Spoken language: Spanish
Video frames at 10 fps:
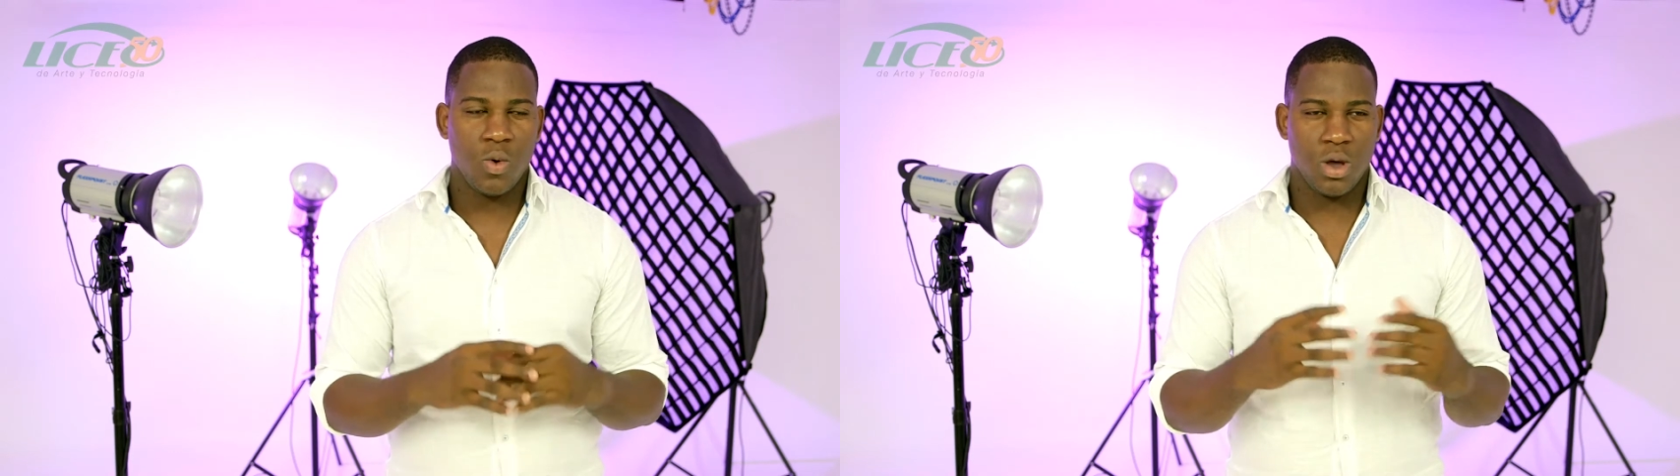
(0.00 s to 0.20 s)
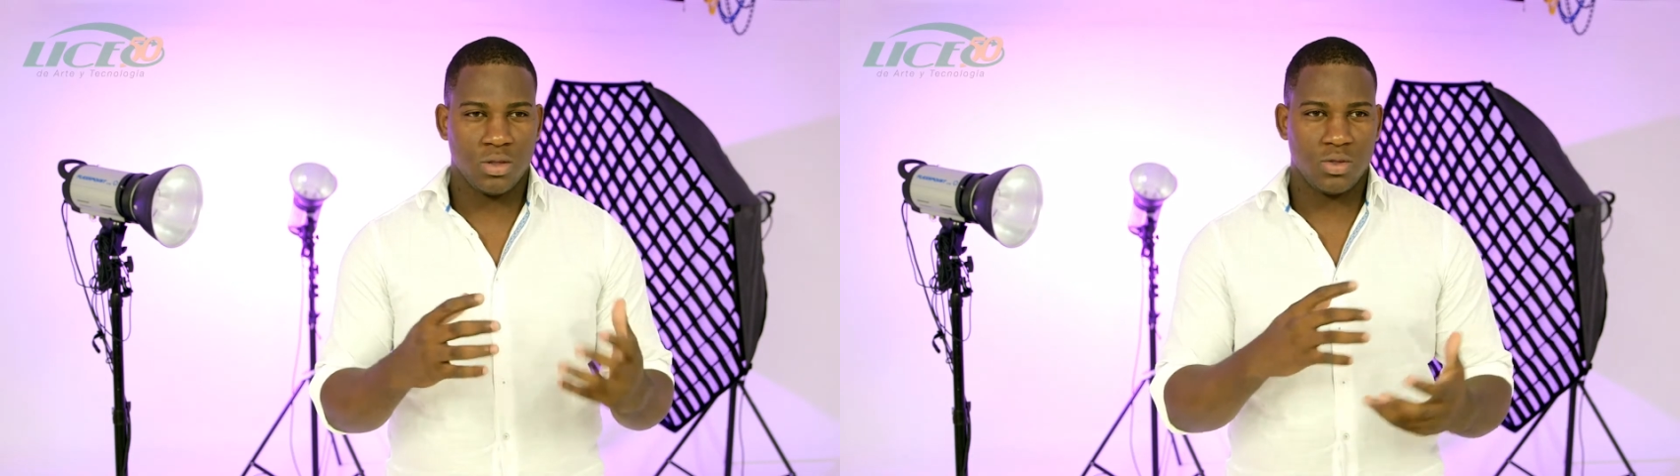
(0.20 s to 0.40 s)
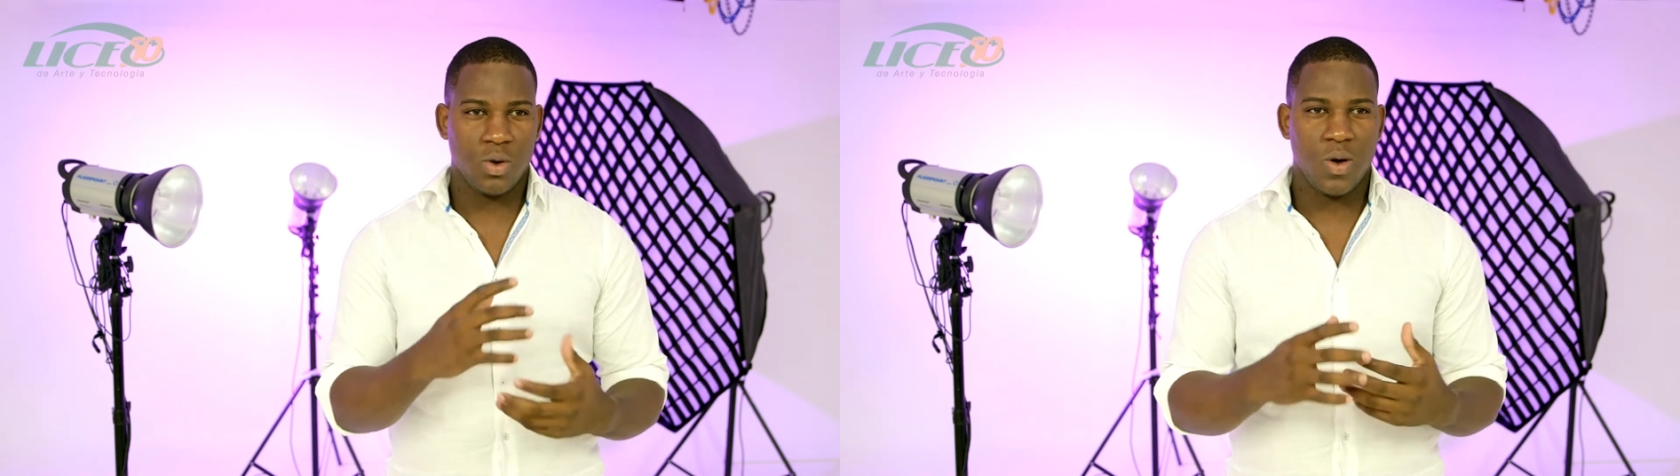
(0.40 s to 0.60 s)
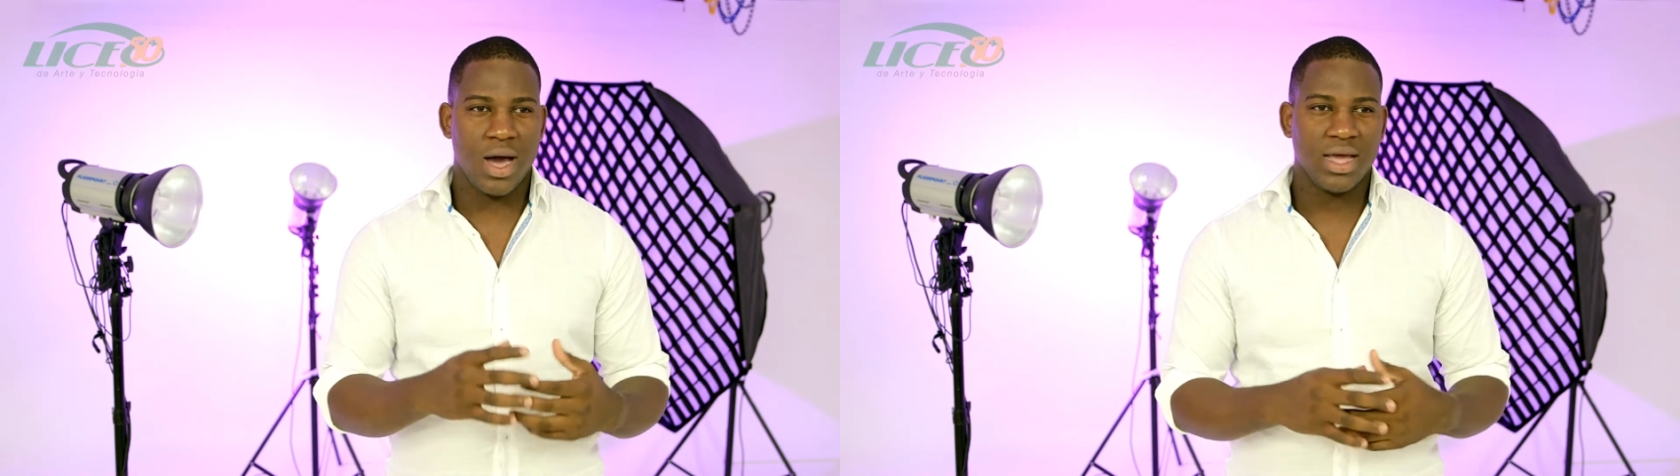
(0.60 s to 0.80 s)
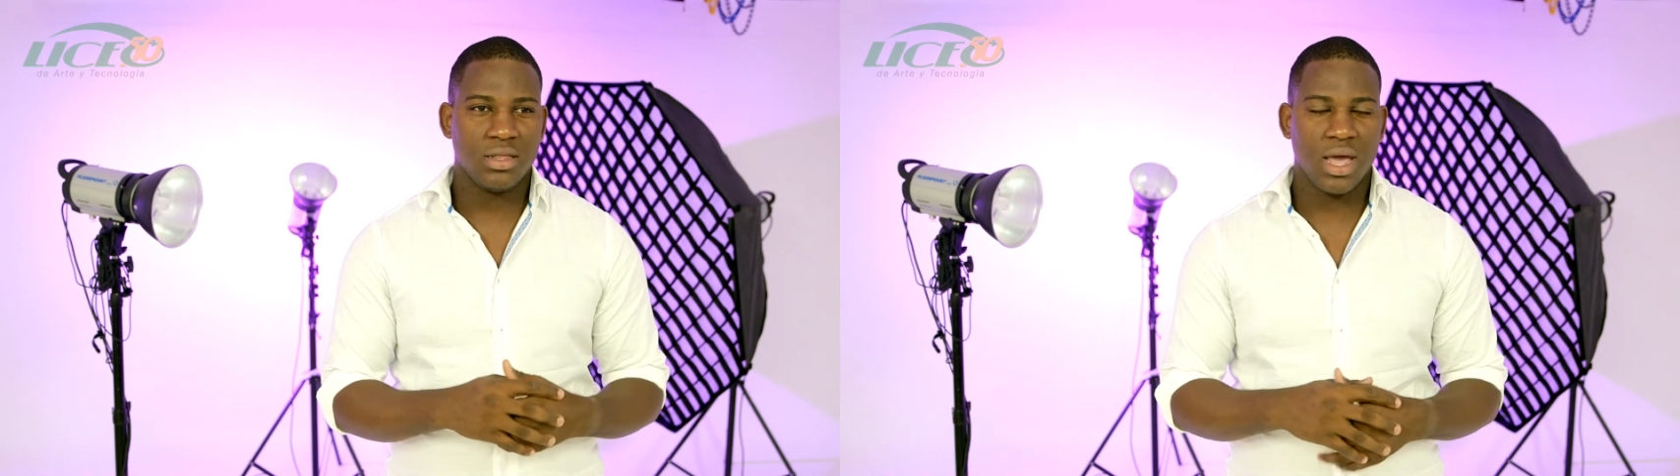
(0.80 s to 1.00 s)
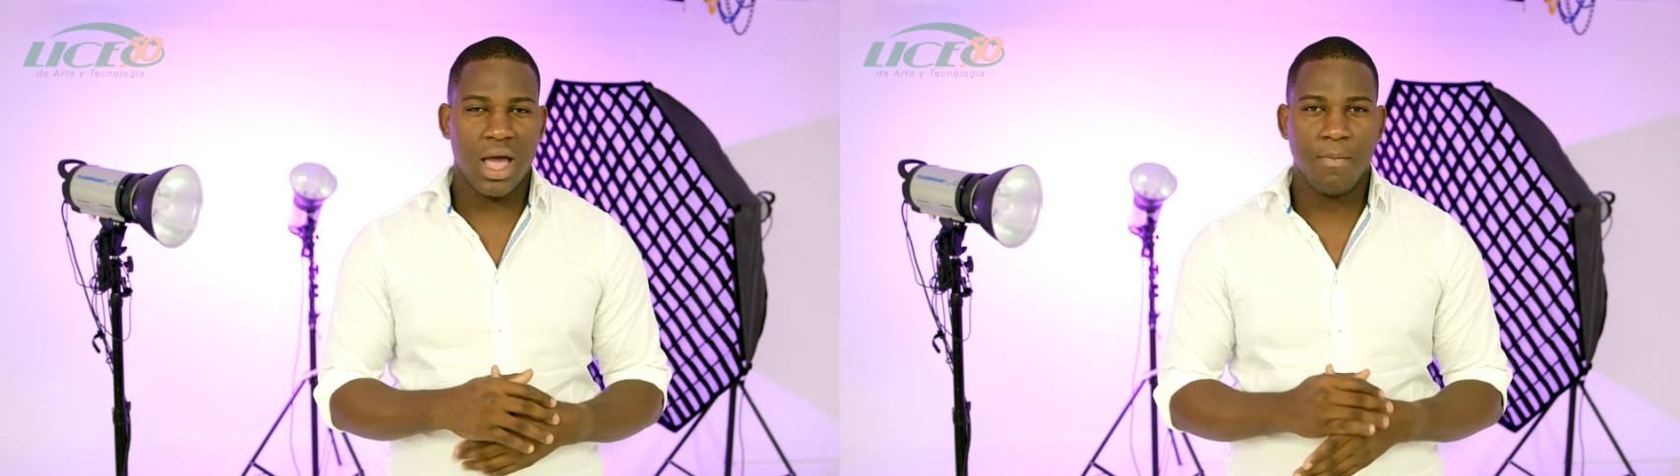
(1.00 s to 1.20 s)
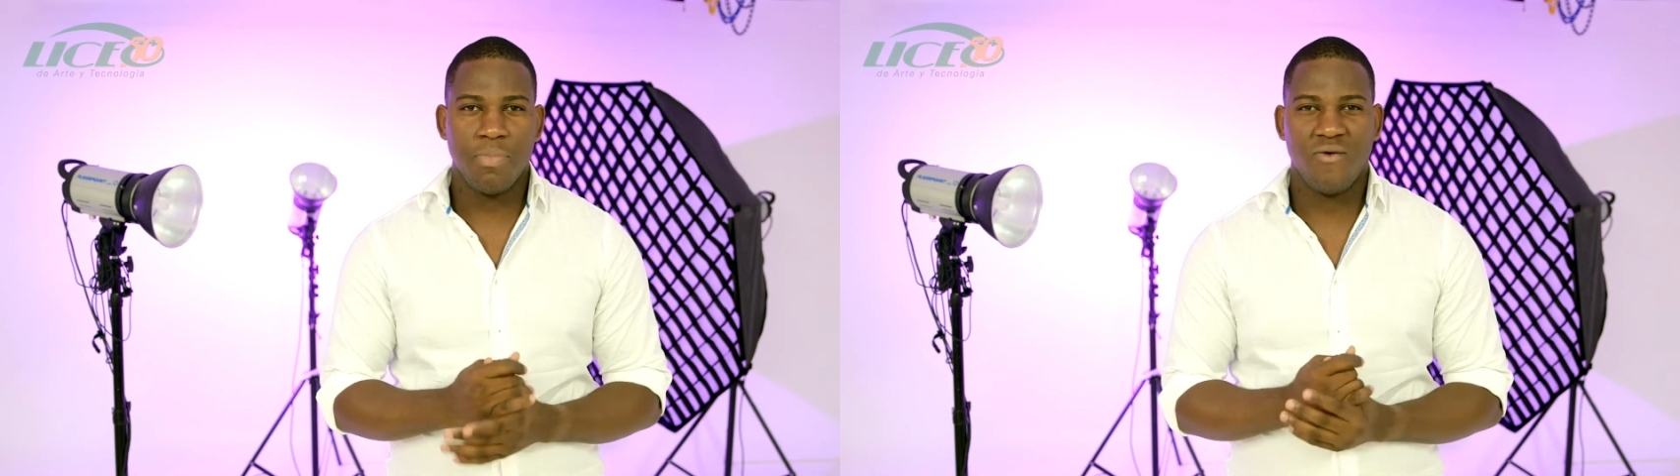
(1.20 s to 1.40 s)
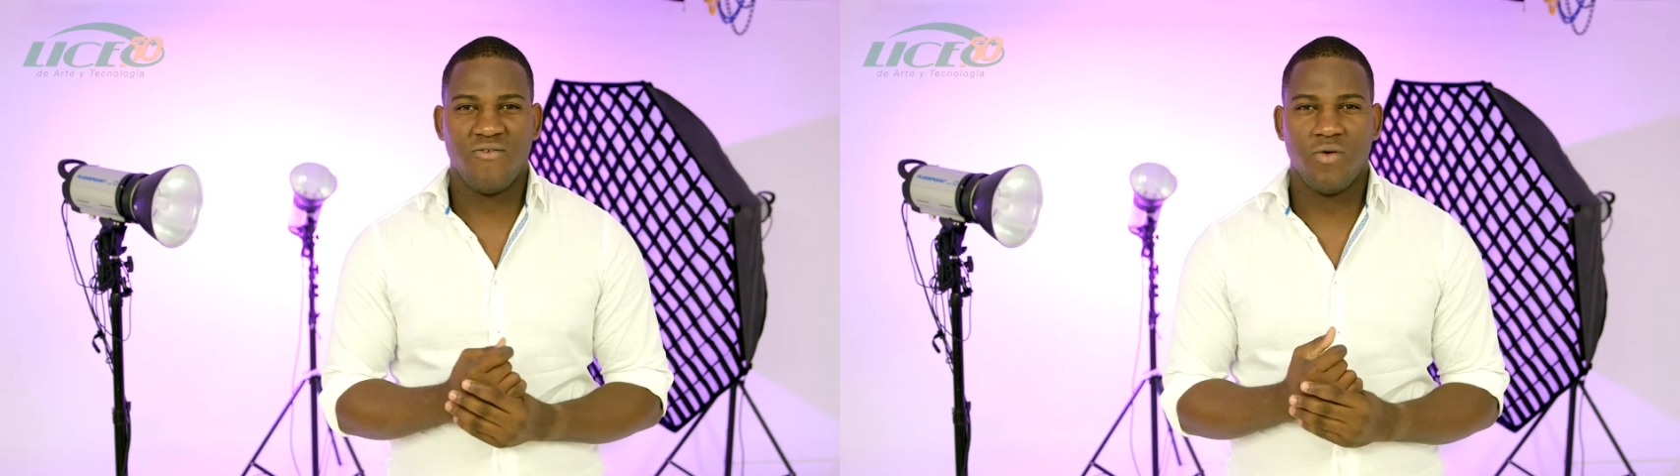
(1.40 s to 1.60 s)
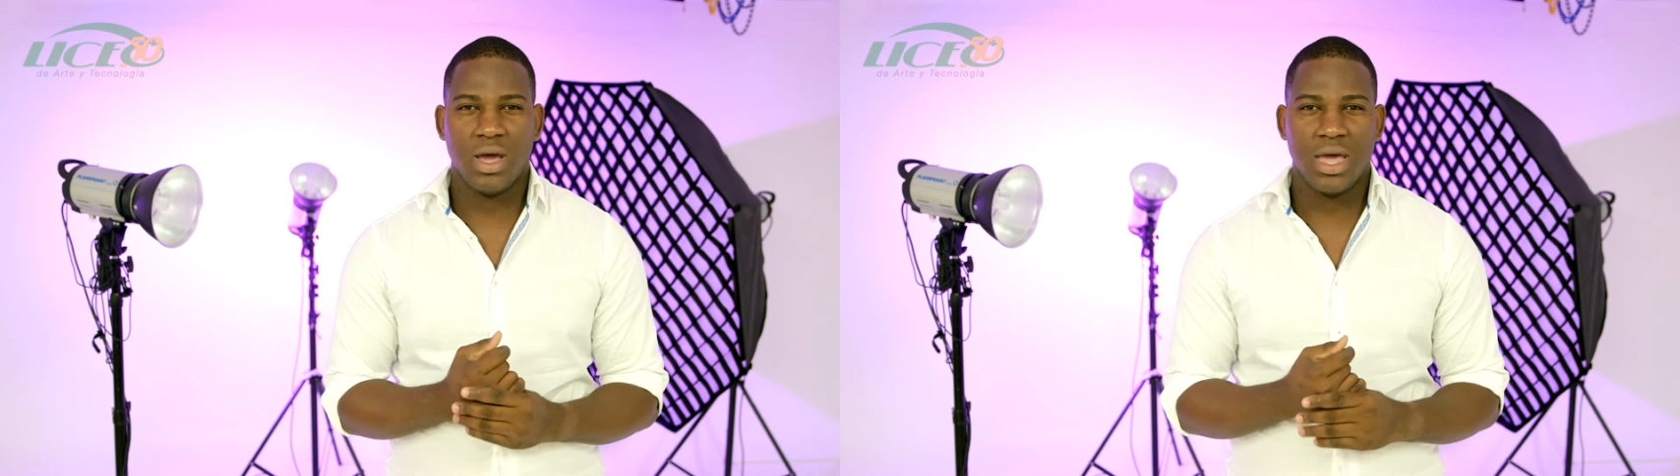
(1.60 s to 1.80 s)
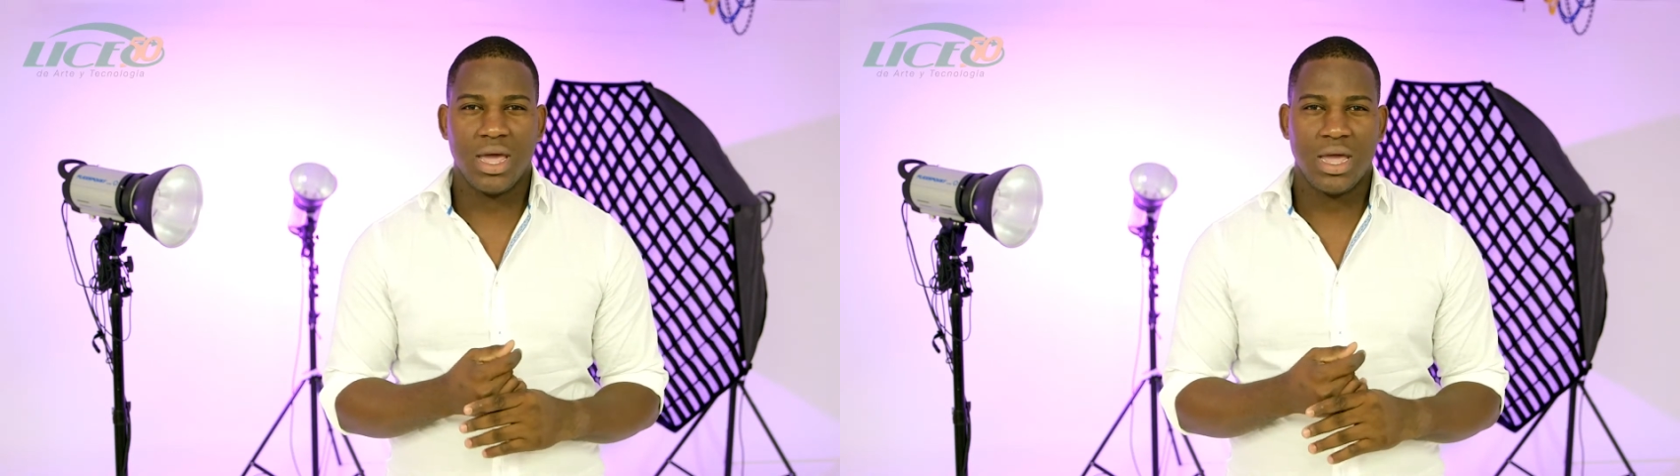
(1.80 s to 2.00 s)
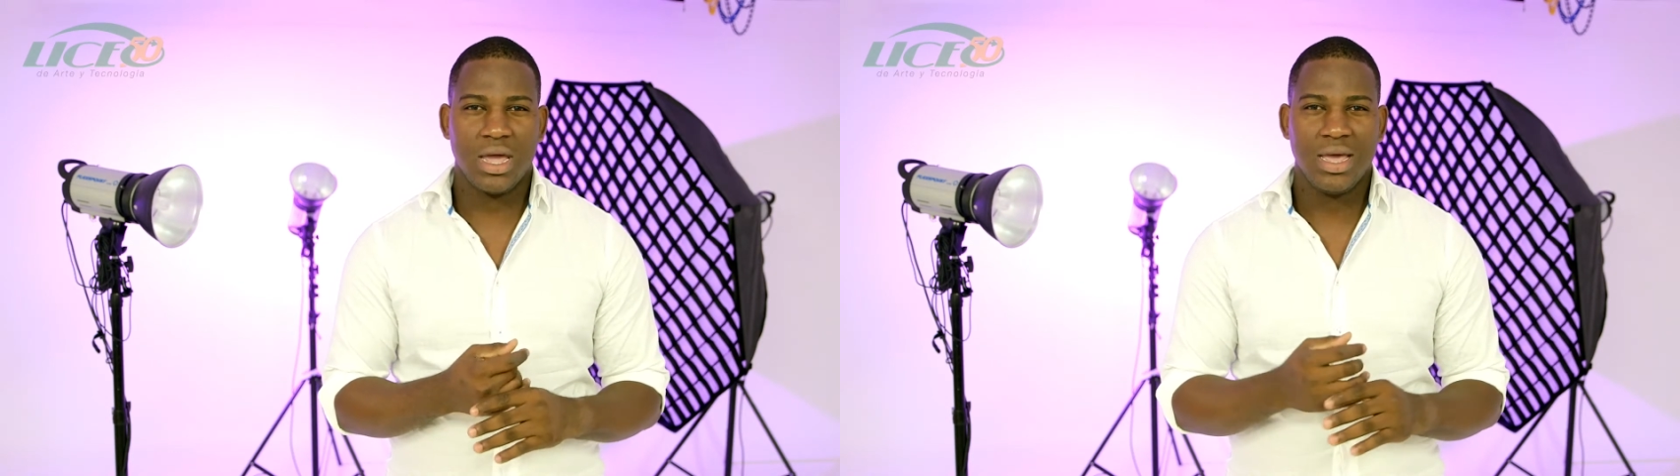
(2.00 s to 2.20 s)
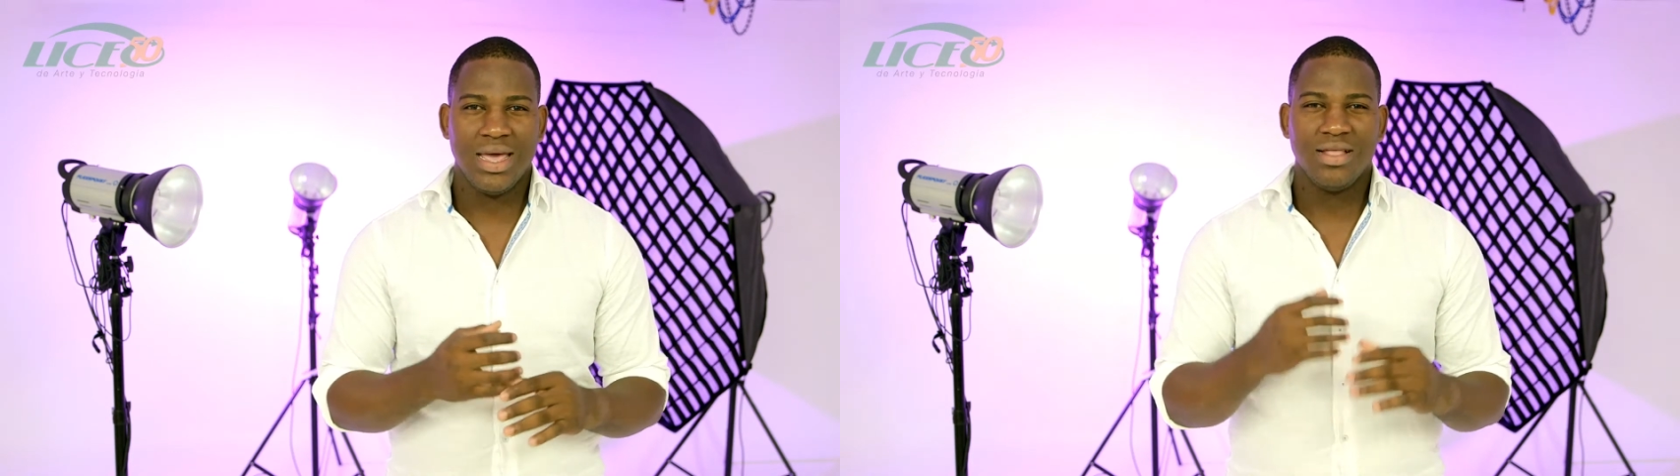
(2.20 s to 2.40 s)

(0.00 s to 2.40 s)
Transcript: cuanto a este campo fue